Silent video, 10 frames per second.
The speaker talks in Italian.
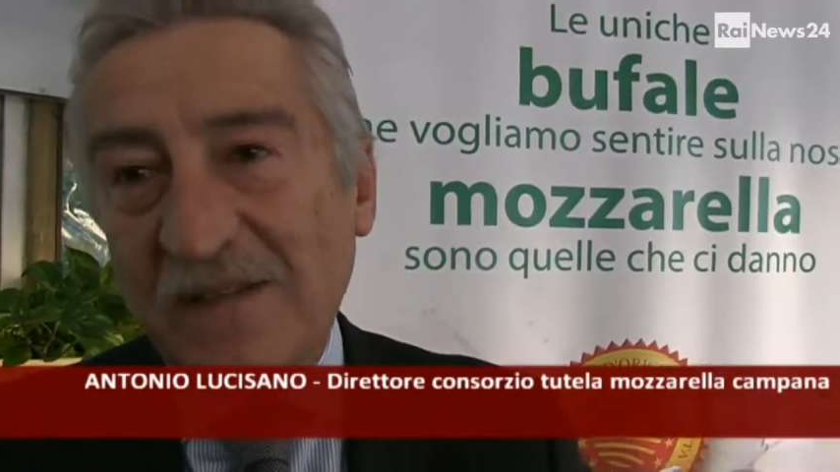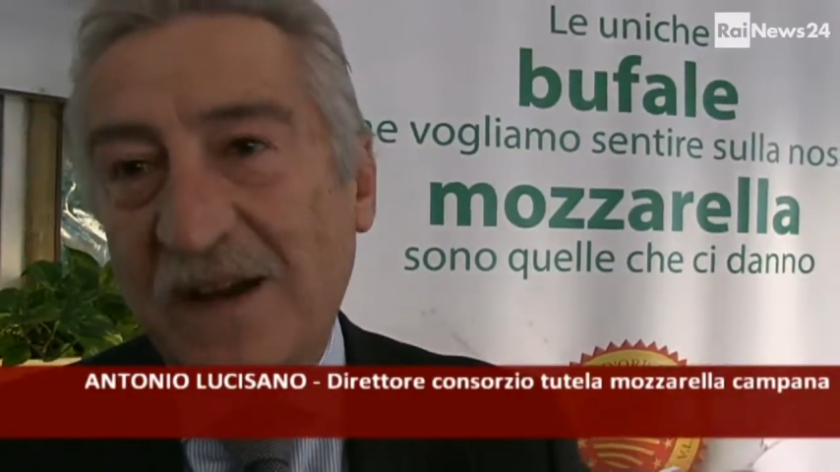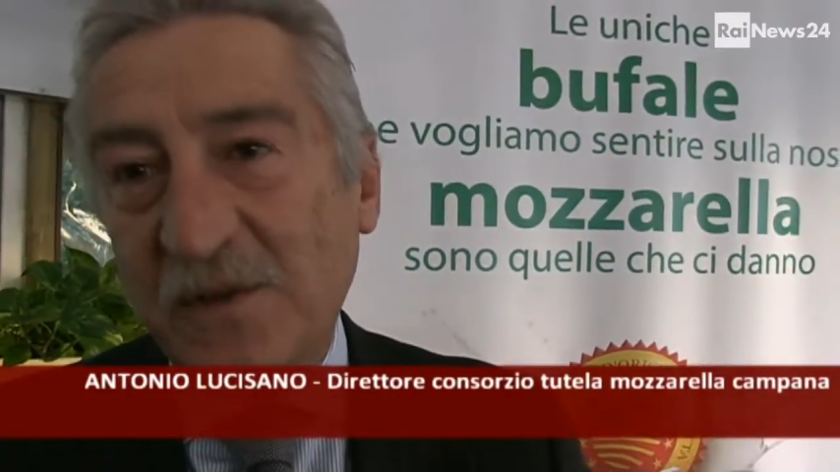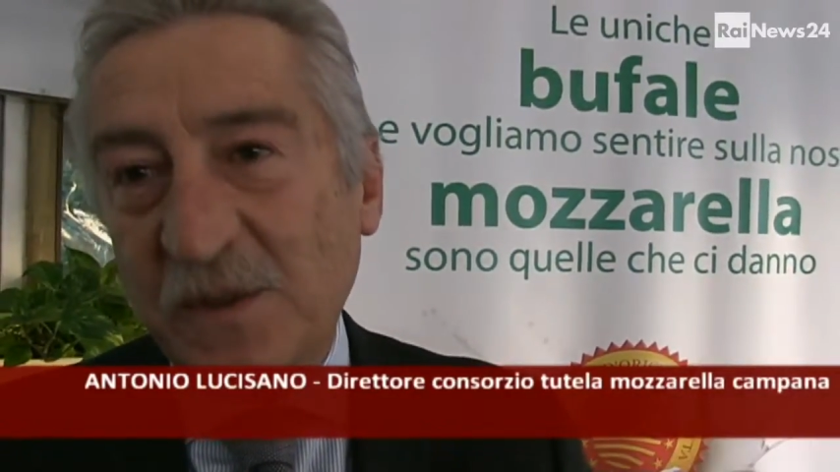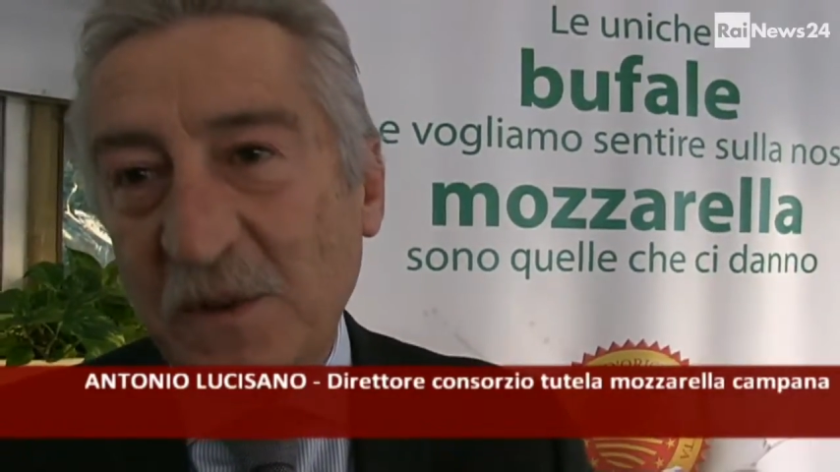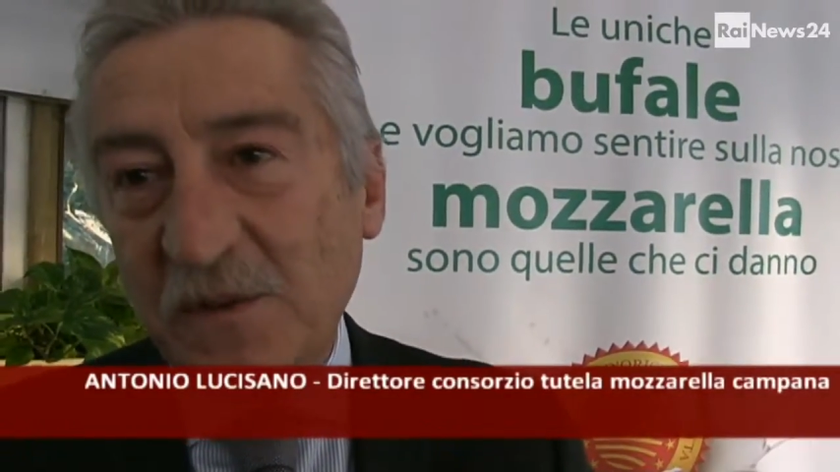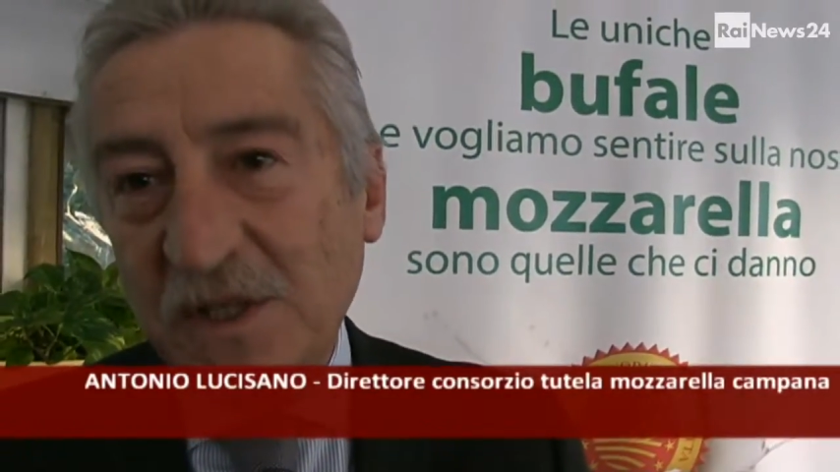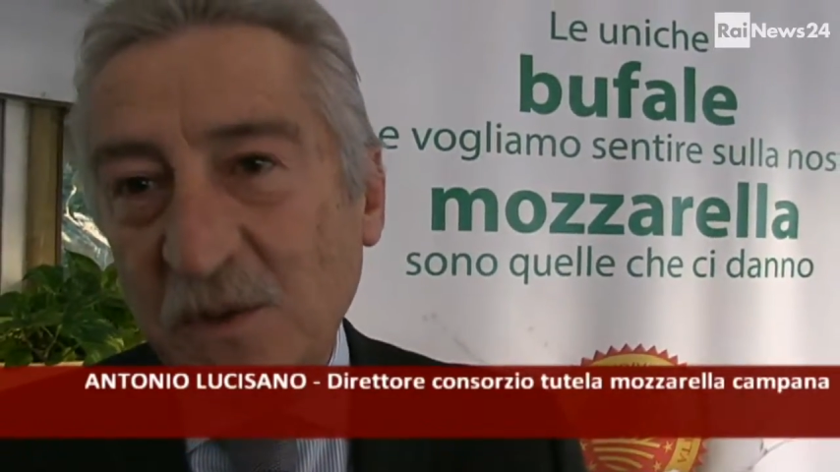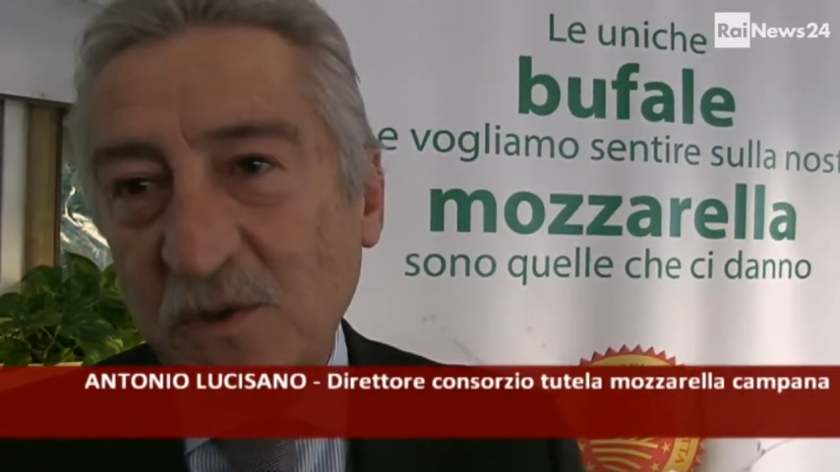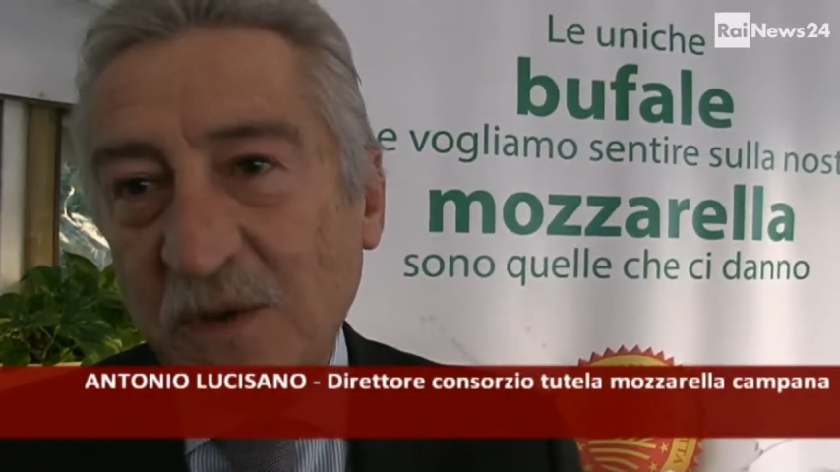elevato che abbiamo
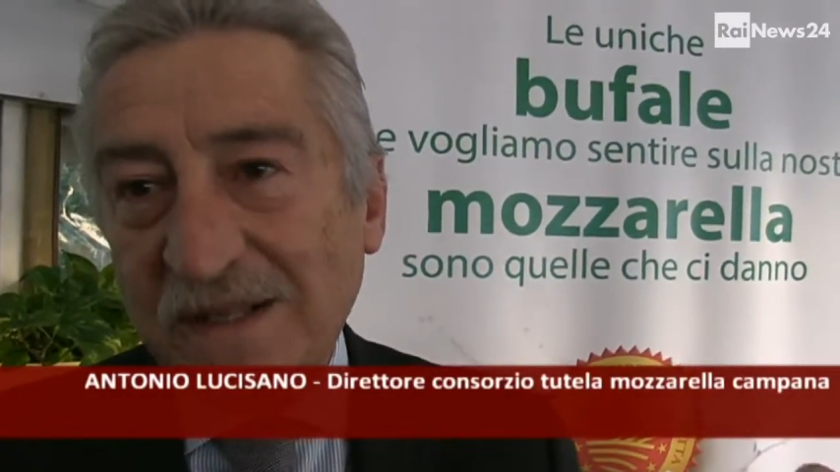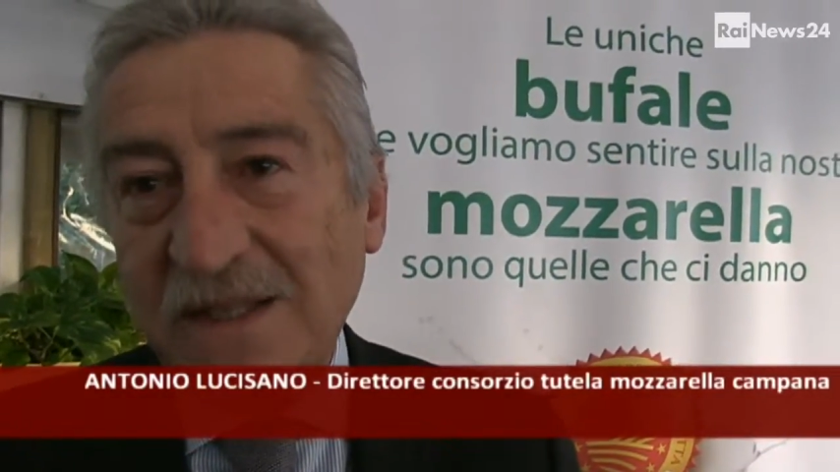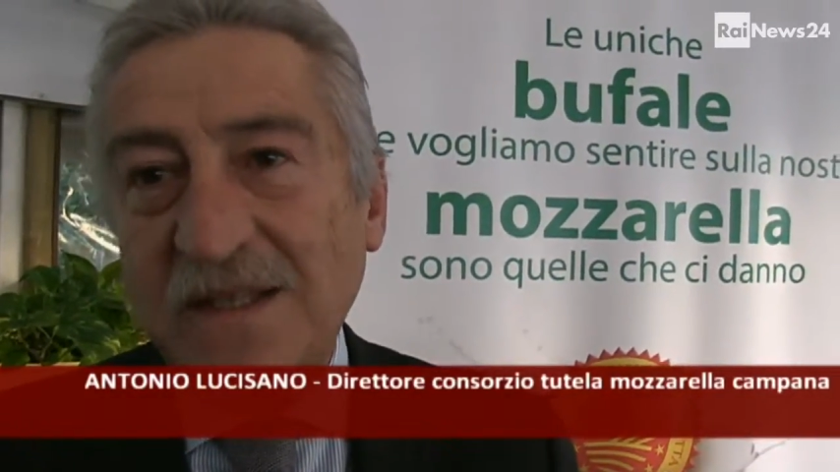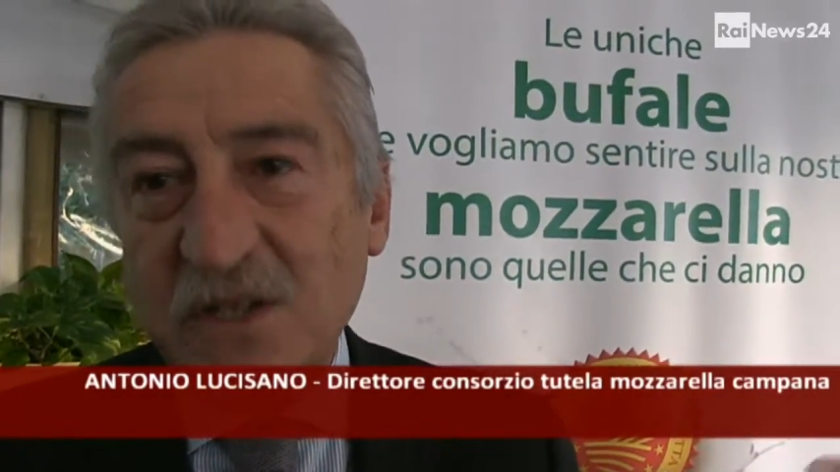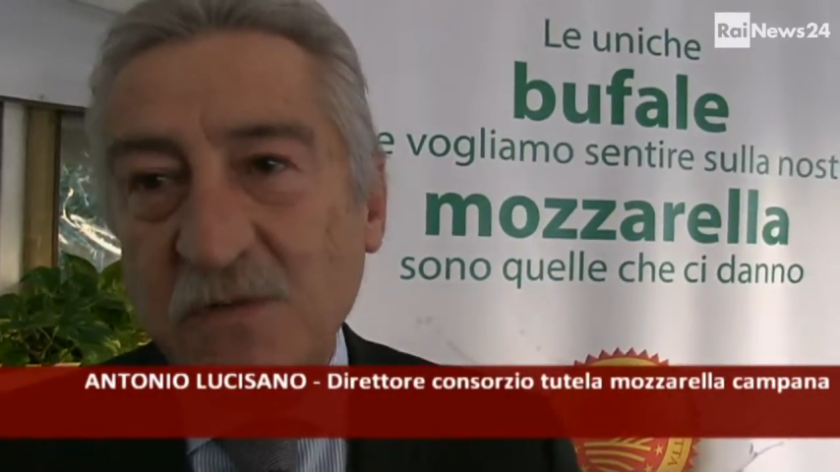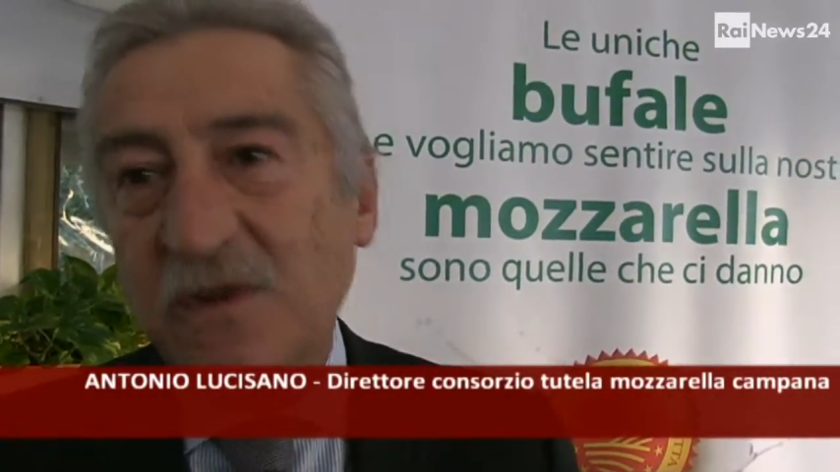ottenuto è di 10